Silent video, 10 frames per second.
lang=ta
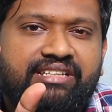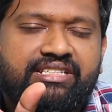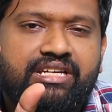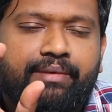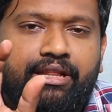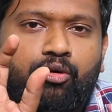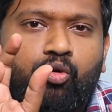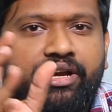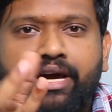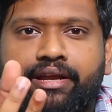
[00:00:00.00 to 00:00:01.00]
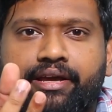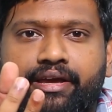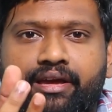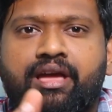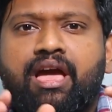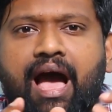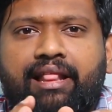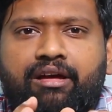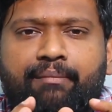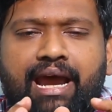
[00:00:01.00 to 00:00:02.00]
ஸ்ட்ரக்சர் பார்த்தீங்கன்னா குண்டாக இருக்குது
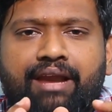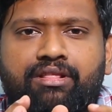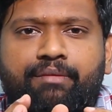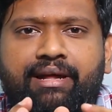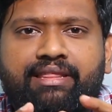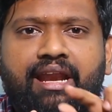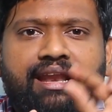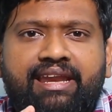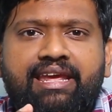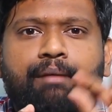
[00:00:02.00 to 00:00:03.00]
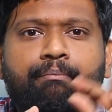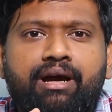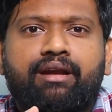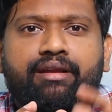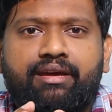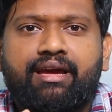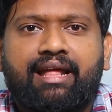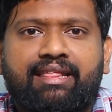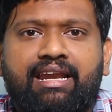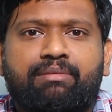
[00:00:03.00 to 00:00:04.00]
அதுக்கு மேலே வந்து பார்த்தீங்கன்னா நிறைய அம்புகள் இருக்குது
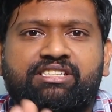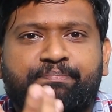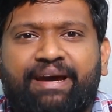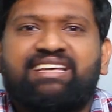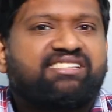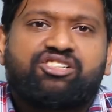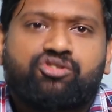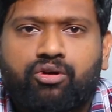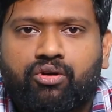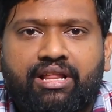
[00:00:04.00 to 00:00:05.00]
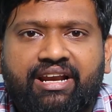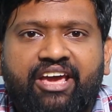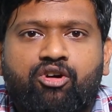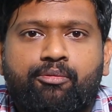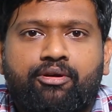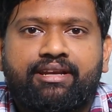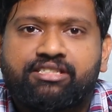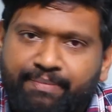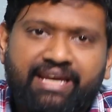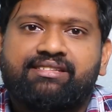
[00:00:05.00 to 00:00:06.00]
அதுதான் நம்ம ஸ்பைக்ஸ்ன்னு சொல்கிறோம் அந்த ப்ரோட்டீன்
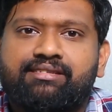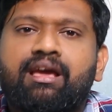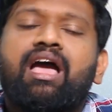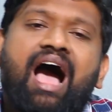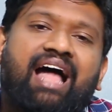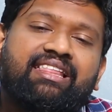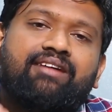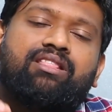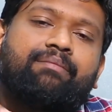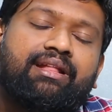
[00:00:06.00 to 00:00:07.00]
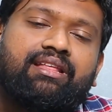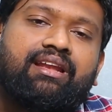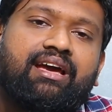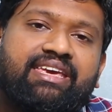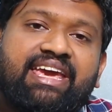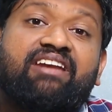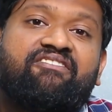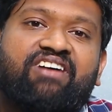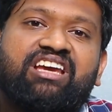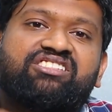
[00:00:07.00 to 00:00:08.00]
ஸ்பைக்ஸ் அதில் வந்து பார்த்தீங்கன்னா என்
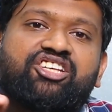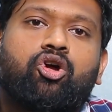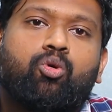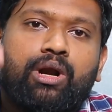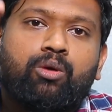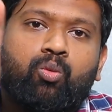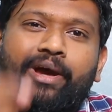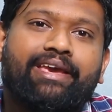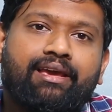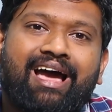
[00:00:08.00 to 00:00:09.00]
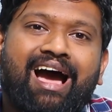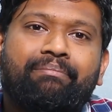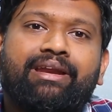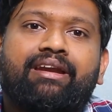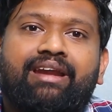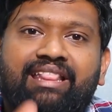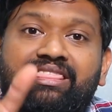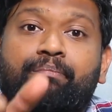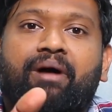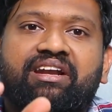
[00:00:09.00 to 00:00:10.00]
ஃபைவ் ஜீரோ ஒன் ஒய் அப்படின்ற
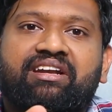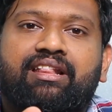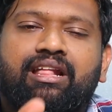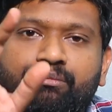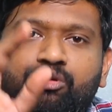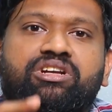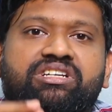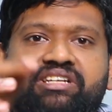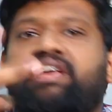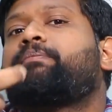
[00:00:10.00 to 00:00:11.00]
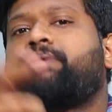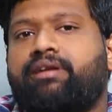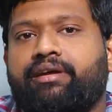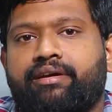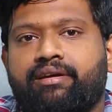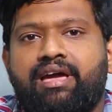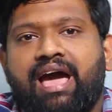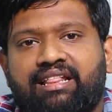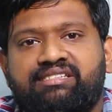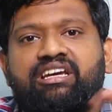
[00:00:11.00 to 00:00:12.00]
அந்த பாயிண்டில் தான் அந்த மியூட்டேஷன் ஏற்பட்டிருக்கு
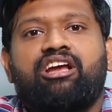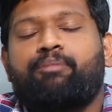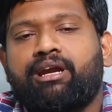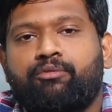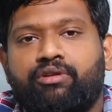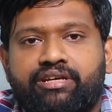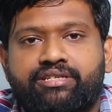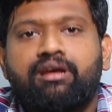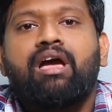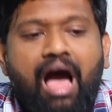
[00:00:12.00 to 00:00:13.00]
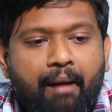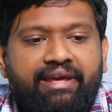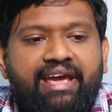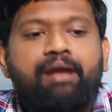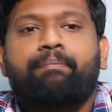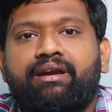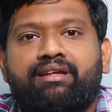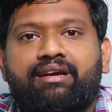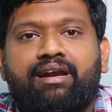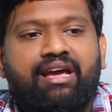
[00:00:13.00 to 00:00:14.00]
அந்த சிங்கிள் பாயிண்ட் மியூட்டேஷன் அப்படி
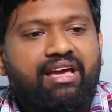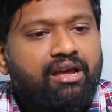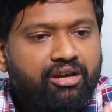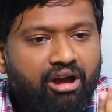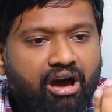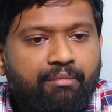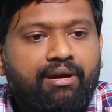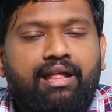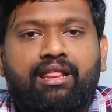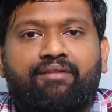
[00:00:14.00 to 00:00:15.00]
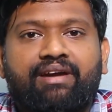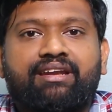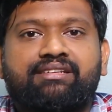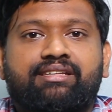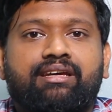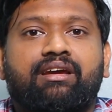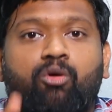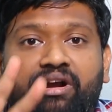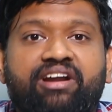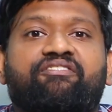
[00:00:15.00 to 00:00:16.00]
ஏற்பட்டதுனால நார்மலாக அந்த வைரஸ்
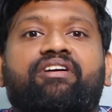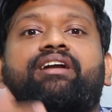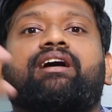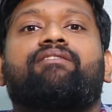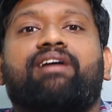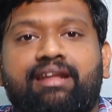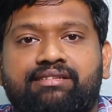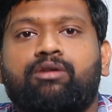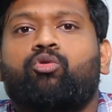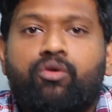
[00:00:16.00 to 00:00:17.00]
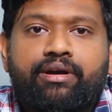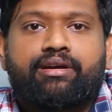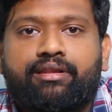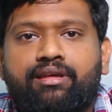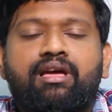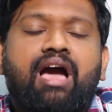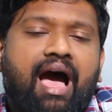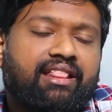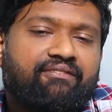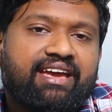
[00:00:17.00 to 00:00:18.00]
ஒரு டிஃப்ரெண்ட்டான வைரஸை உருவெடுக்குது
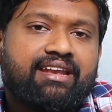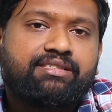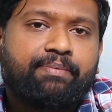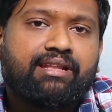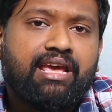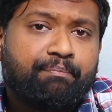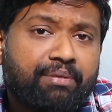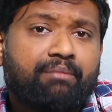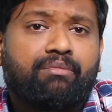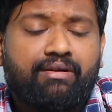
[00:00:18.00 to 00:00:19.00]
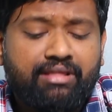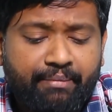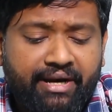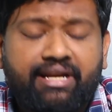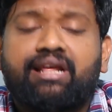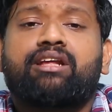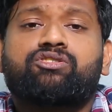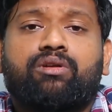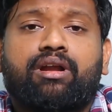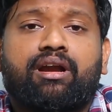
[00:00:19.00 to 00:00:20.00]
அந்த வைரஸ் பேர் தான் இப்போ நம்ம வந்து பிரிட்டன் என்ன
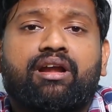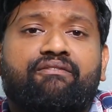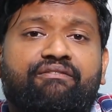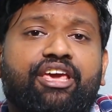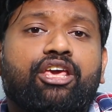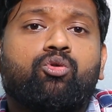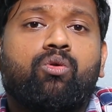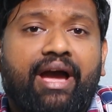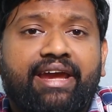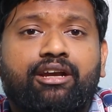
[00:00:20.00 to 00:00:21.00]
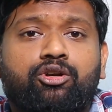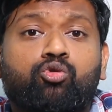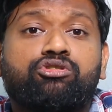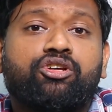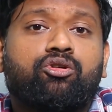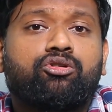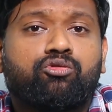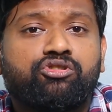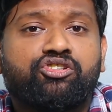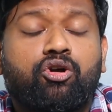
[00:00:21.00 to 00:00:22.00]
சொல்கிறாங்கன்னா வியூஐ டூ ஜீரோ
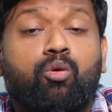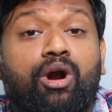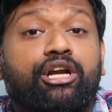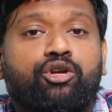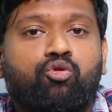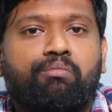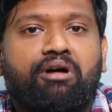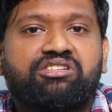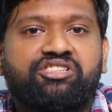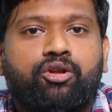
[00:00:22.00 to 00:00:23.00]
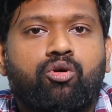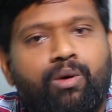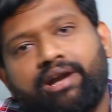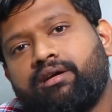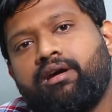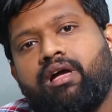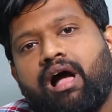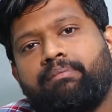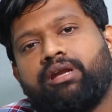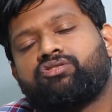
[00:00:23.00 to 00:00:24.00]
டூ ஜீரோ ஒன் டூ பார் ஜீரோ ஒன்
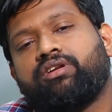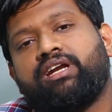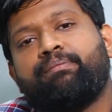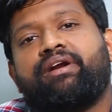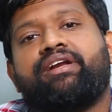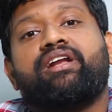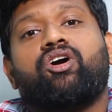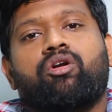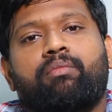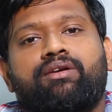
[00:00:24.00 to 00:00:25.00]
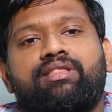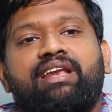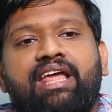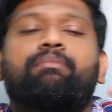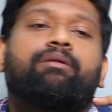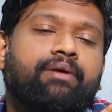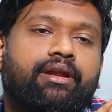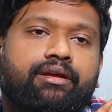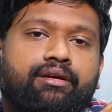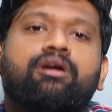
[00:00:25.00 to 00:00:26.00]
அப்படின்னு சொல்லிட்டு பிரிட்டன் கவர்மெண்ட் வந்து லேபிள்
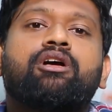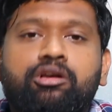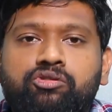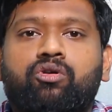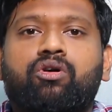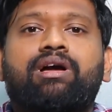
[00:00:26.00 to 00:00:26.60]
பண்ணியிருக்கு ஸோ